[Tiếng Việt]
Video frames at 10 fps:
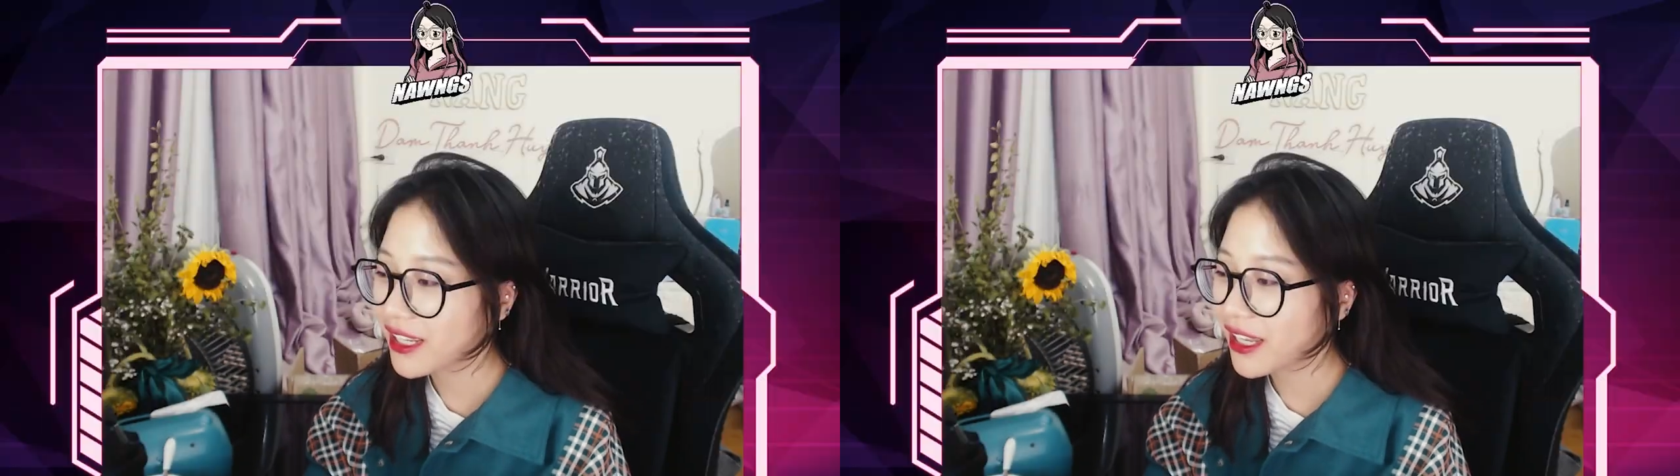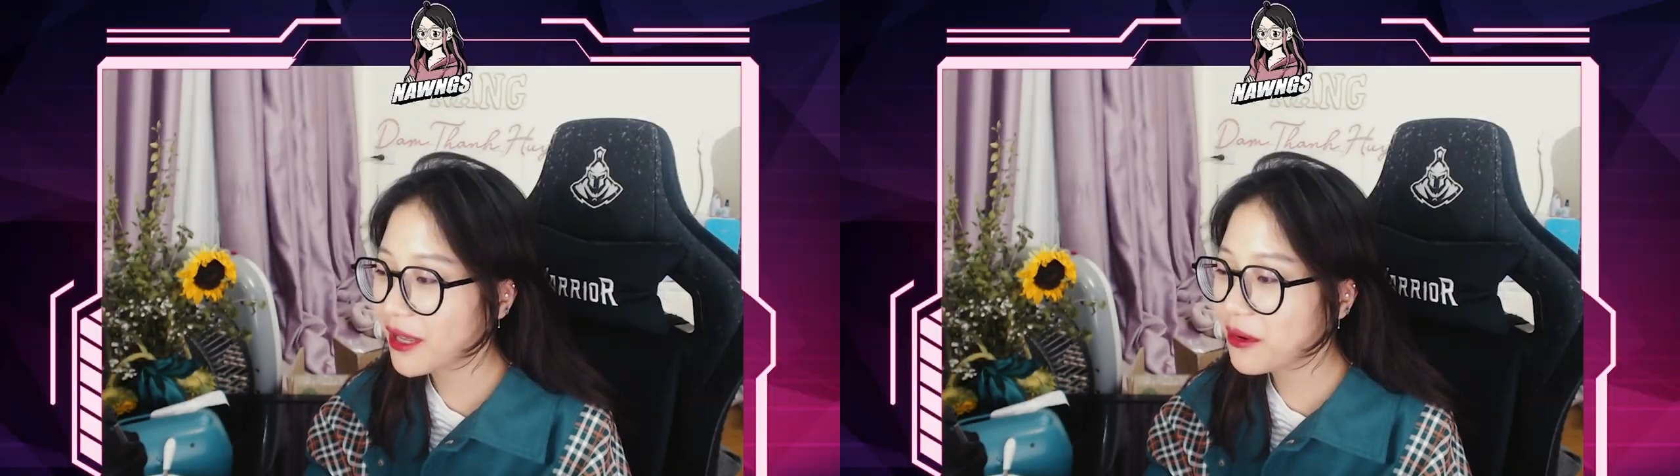
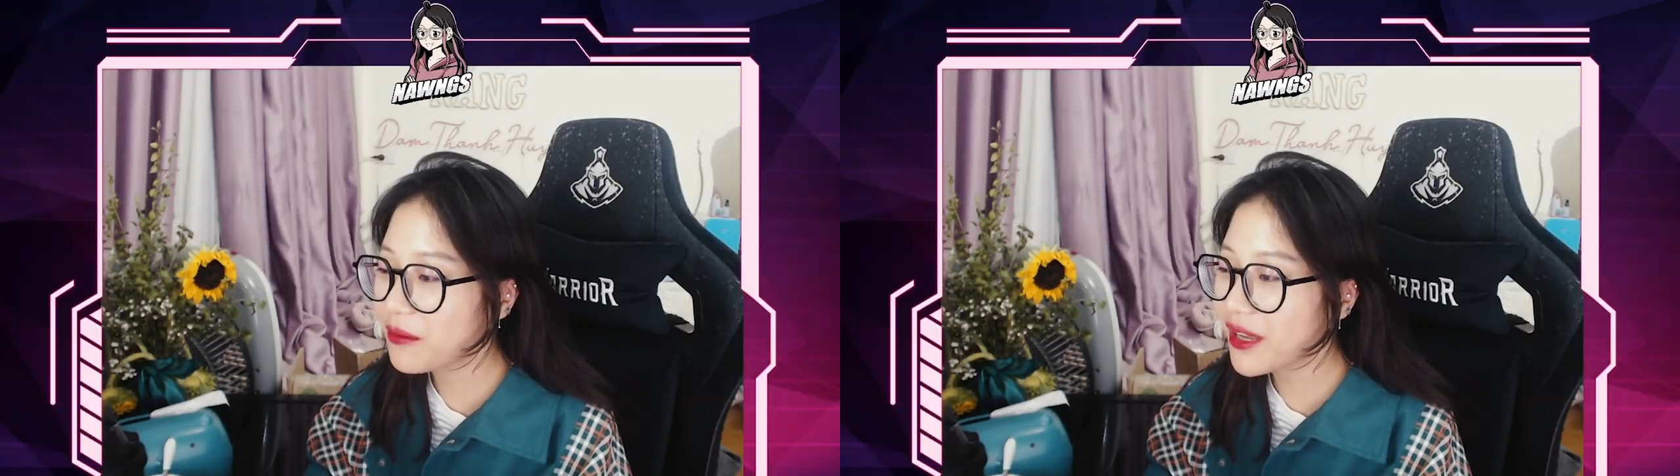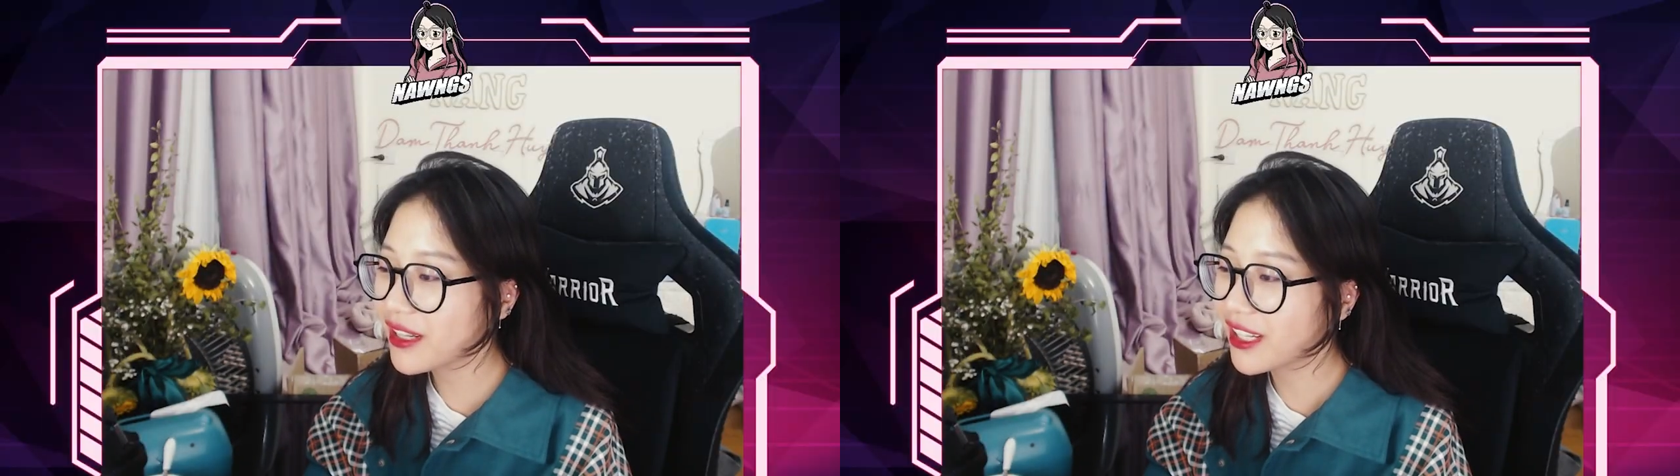em
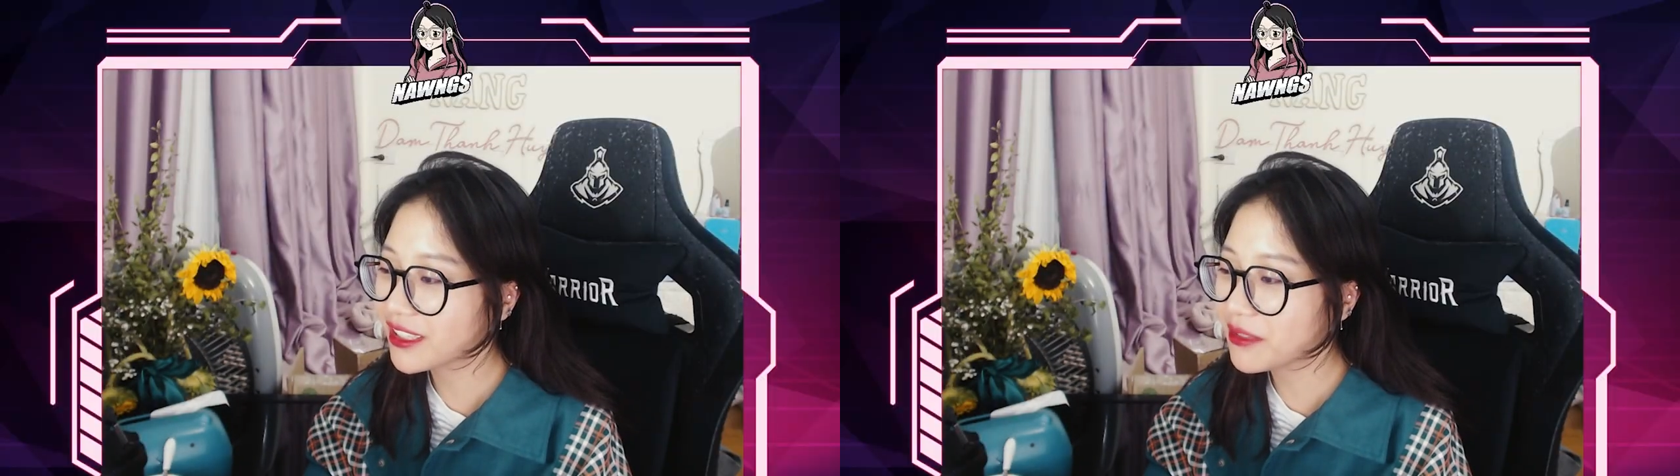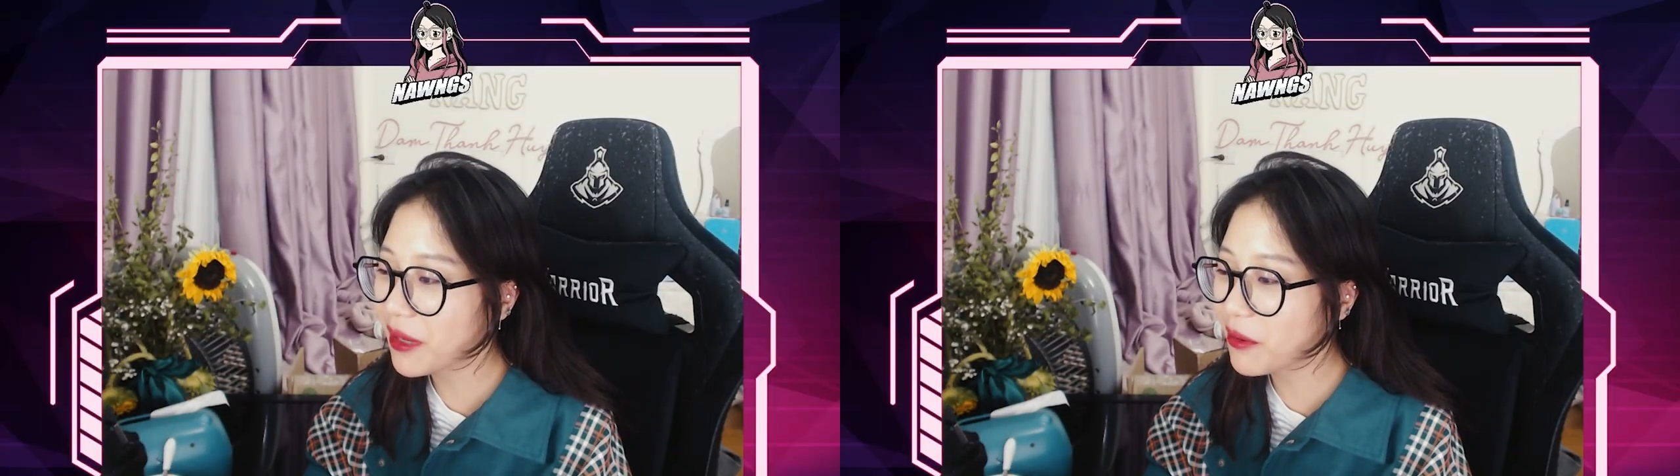không biết được
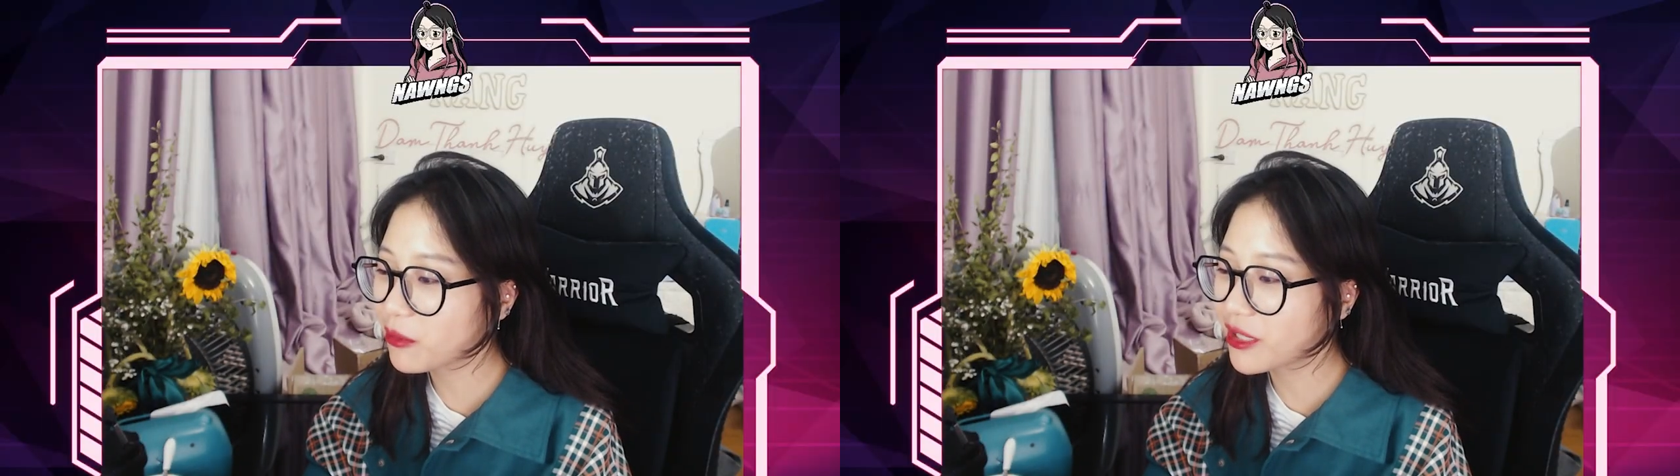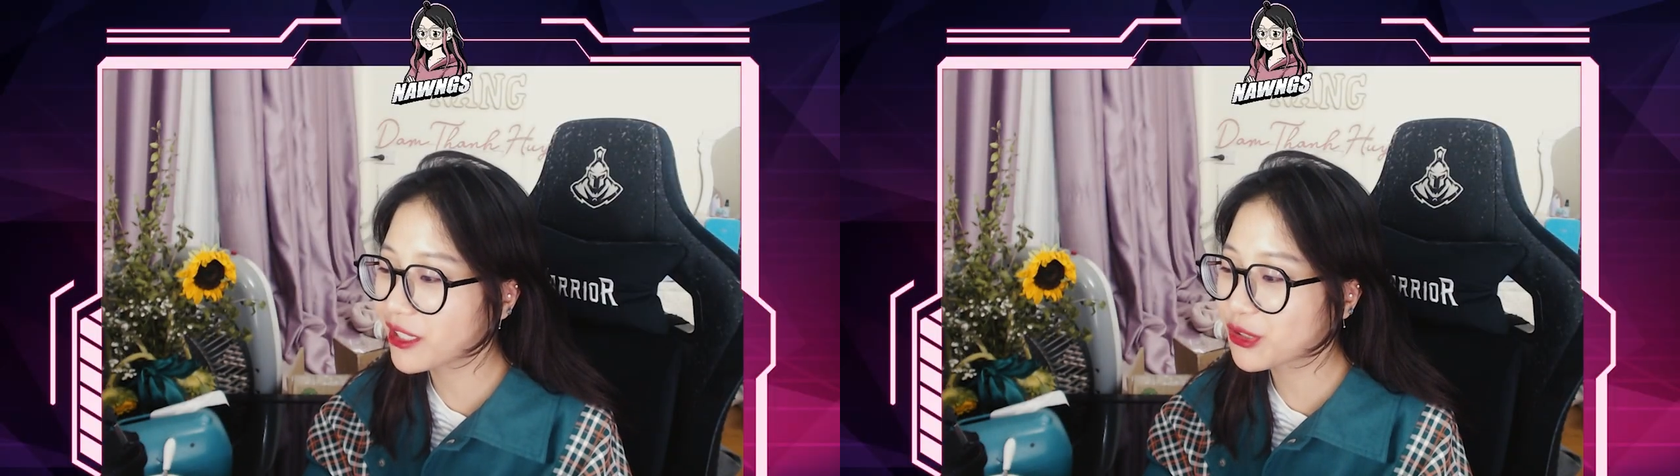nhưng mà em
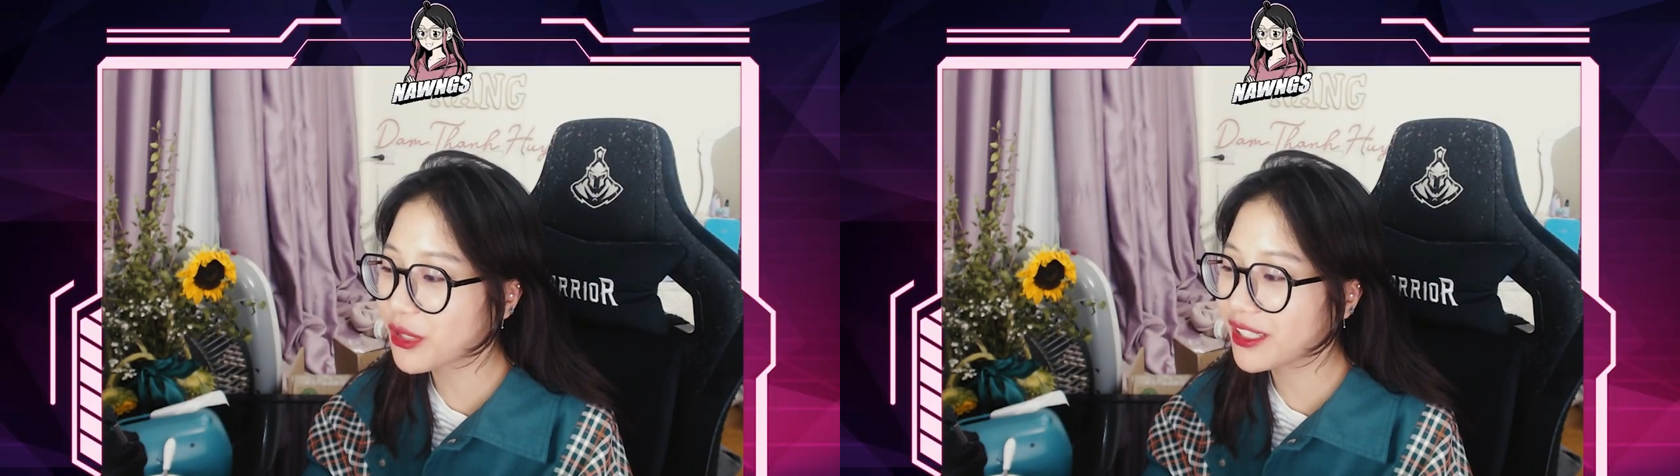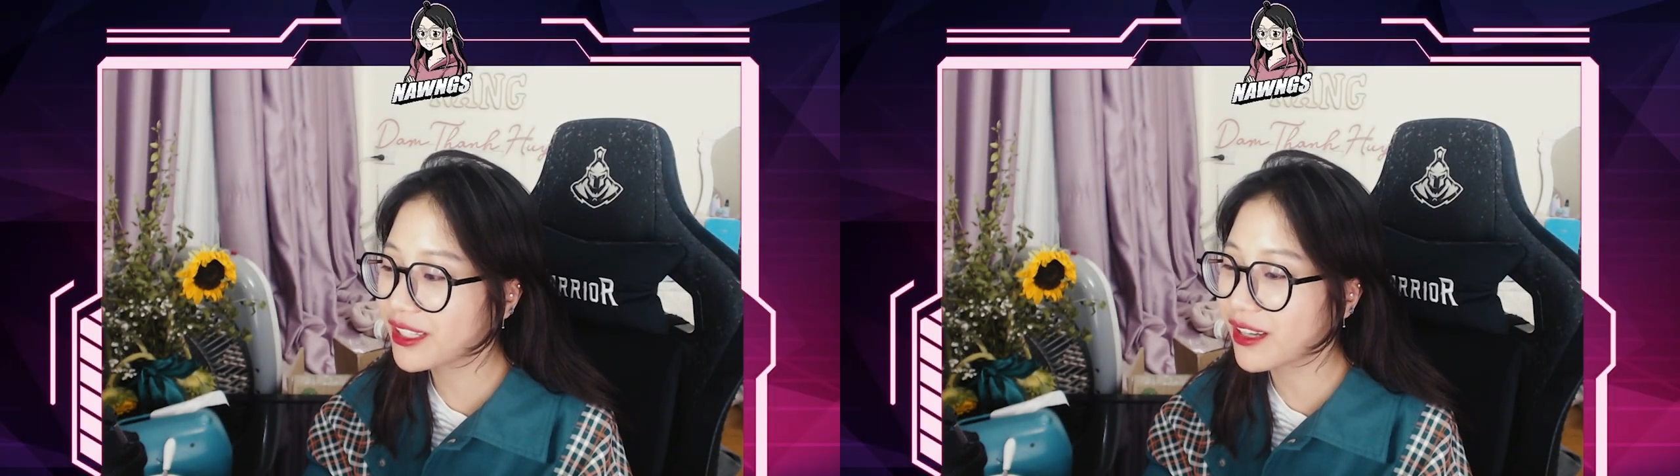không thường xuyên